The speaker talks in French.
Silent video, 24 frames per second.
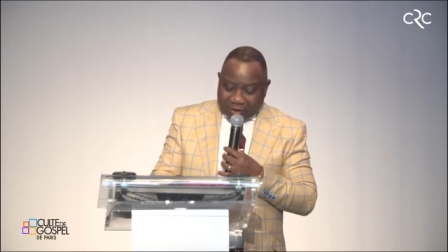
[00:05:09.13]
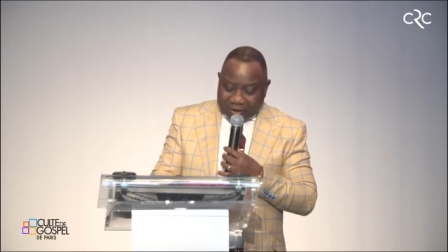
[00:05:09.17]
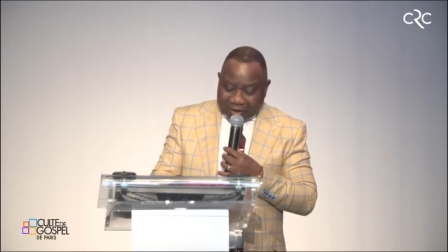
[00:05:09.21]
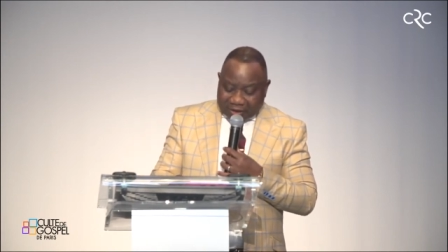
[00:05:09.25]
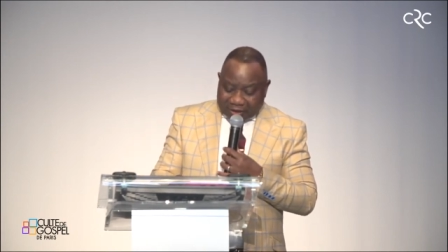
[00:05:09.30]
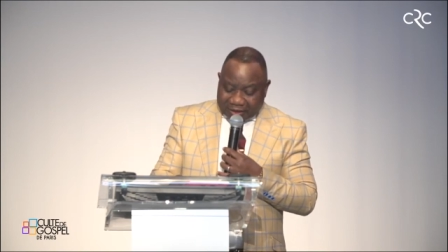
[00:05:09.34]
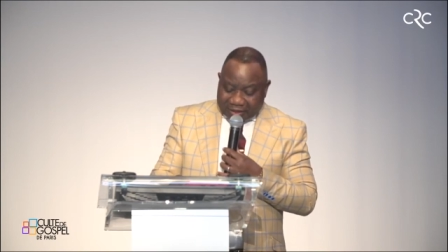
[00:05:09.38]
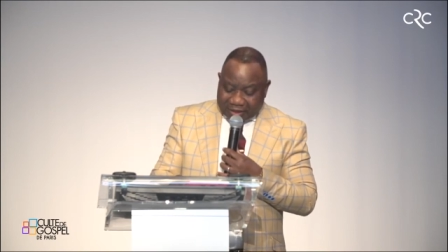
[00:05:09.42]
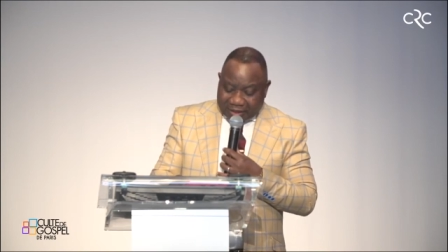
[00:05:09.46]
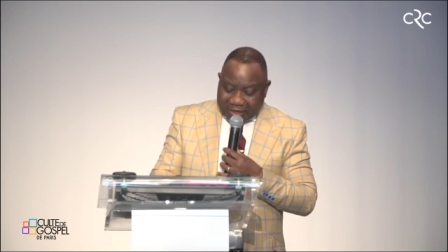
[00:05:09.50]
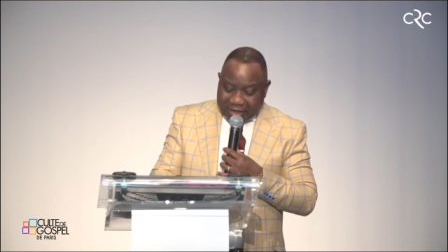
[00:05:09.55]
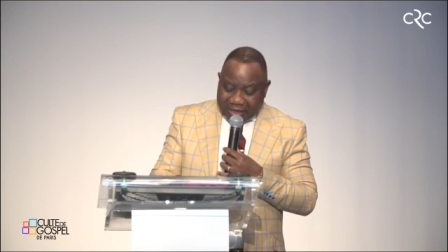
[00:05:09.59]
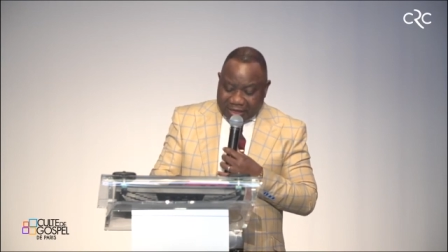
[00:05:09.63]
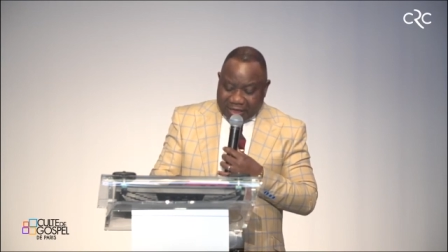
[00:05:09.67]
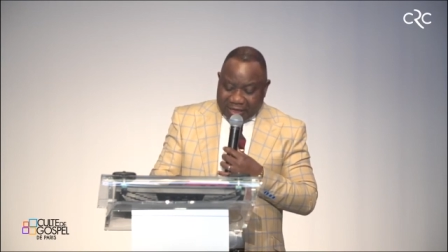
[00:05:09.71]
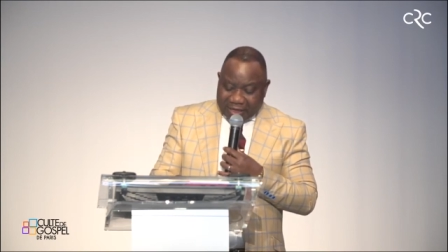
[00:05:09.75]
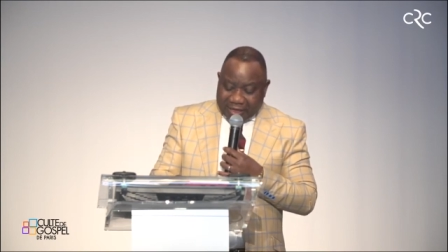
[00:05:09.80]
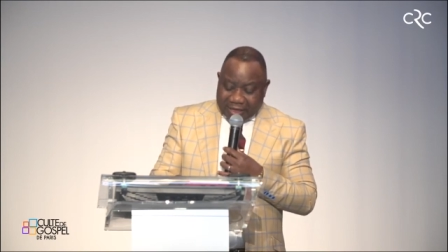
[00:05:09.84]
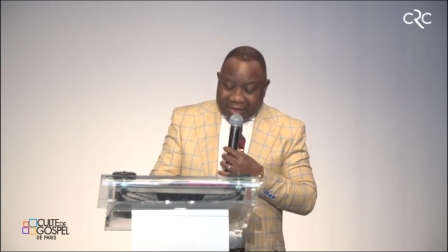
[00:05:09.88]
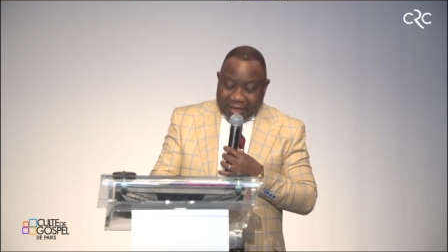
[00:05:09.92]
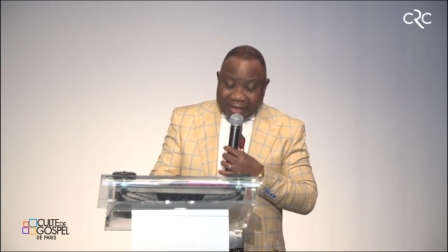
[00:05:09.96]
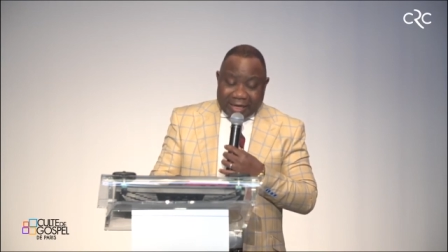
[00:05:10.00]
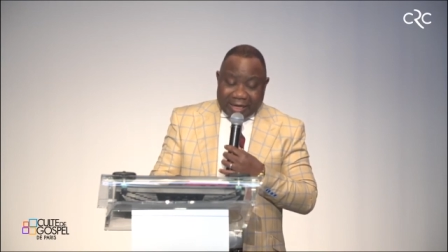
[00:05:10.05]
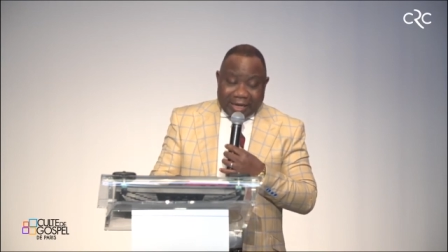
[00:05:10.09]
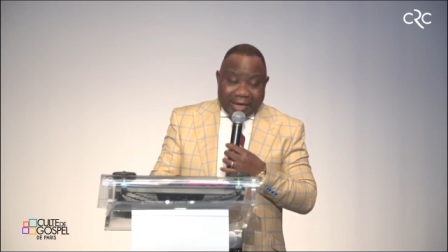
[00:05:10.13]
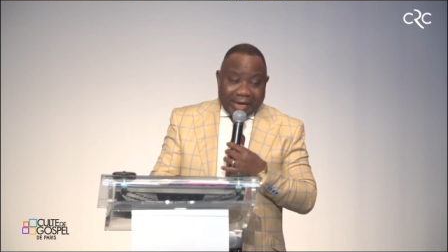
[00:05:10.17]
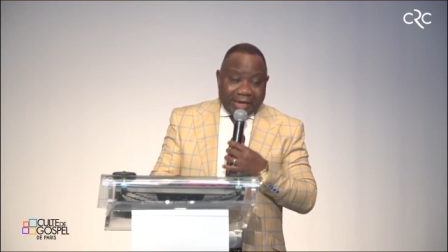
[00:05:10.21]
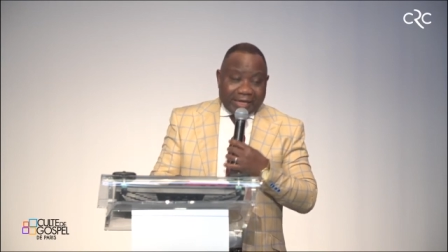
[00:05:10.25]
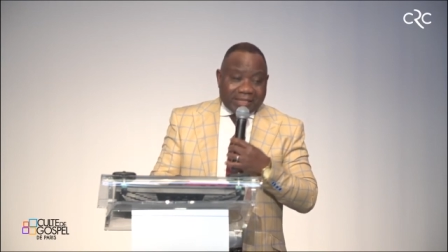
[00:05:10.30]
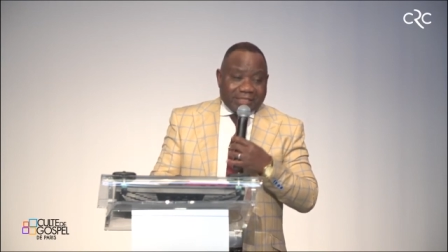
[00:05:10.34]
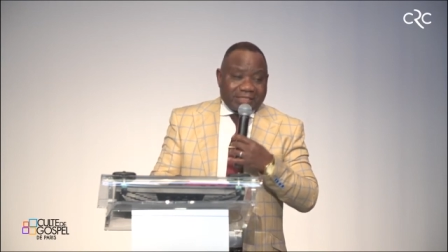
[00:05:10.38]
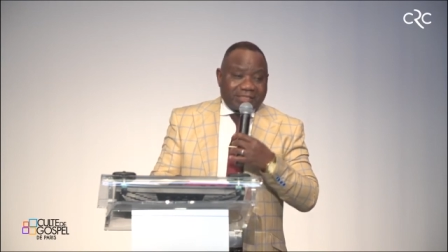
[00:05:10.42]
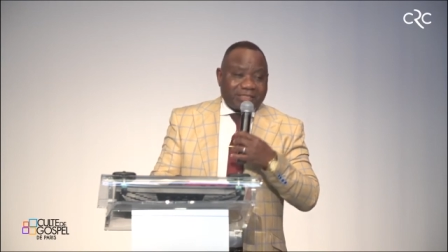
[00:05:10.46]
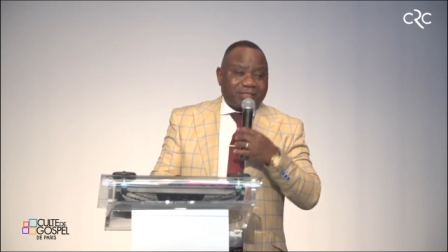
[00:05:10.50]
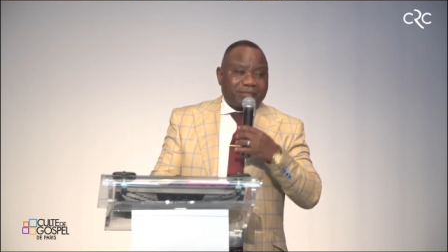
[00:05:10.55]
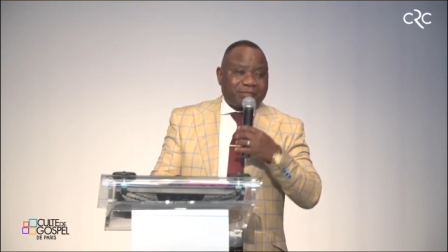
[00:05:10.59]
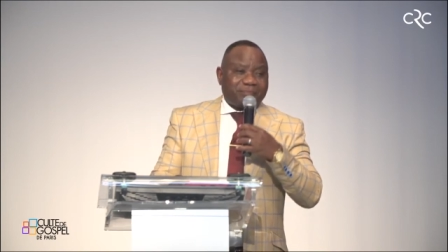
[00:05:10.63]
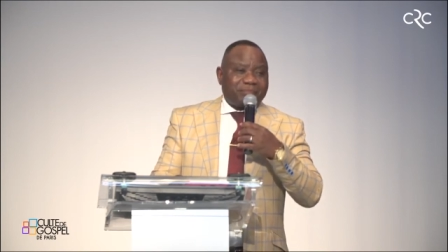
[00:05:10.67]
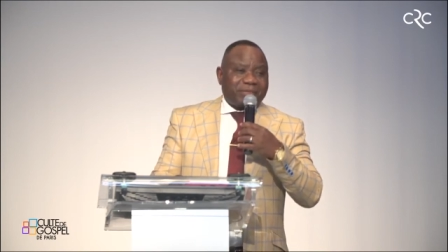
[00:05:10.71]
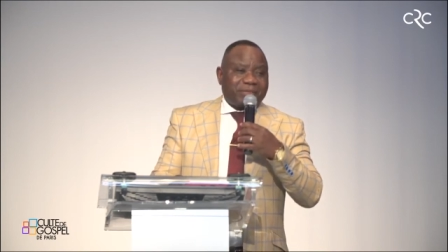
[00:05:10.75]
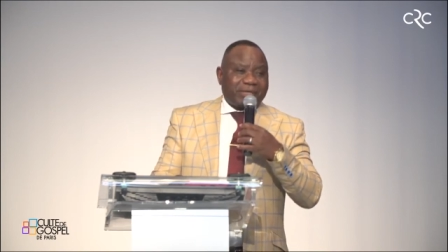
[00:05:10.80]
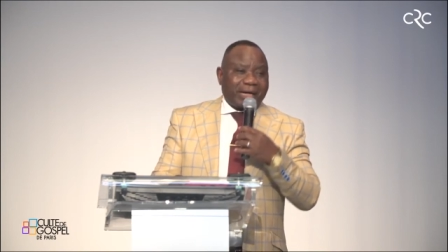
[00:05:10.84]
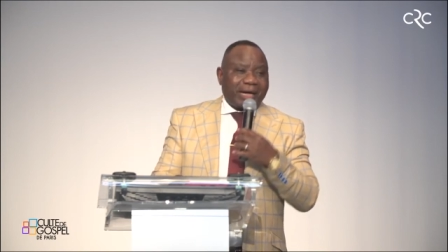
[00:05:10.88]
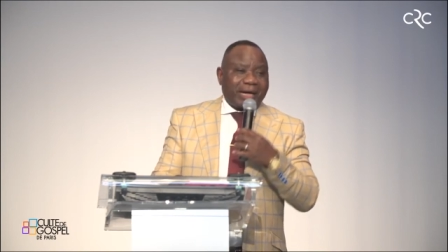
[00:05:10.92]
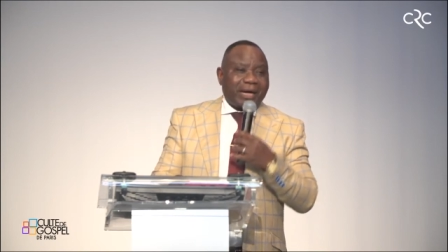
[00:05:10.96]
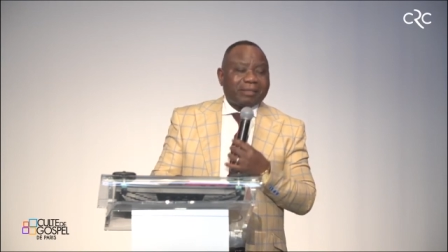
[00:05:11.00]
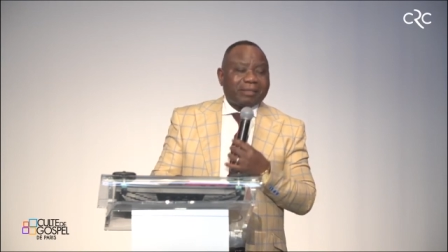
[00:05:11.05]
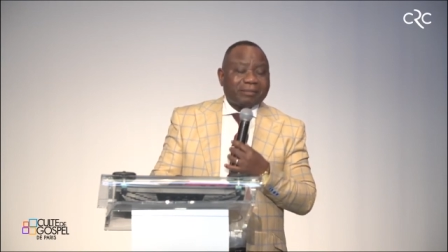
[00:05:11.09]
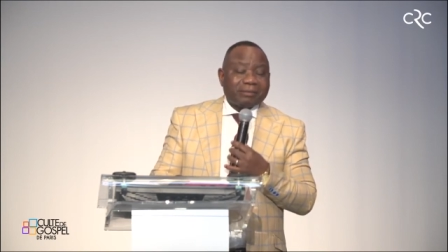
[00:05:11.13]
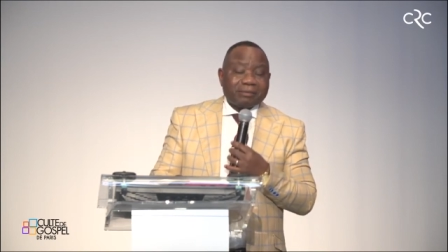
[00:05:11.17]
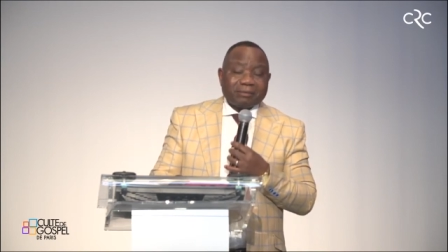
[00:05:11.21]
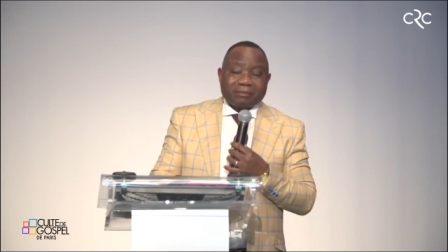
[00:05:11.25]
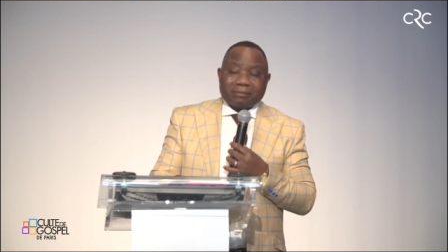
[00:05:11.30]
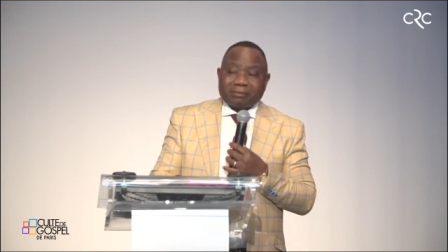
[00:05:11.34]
cri et expira.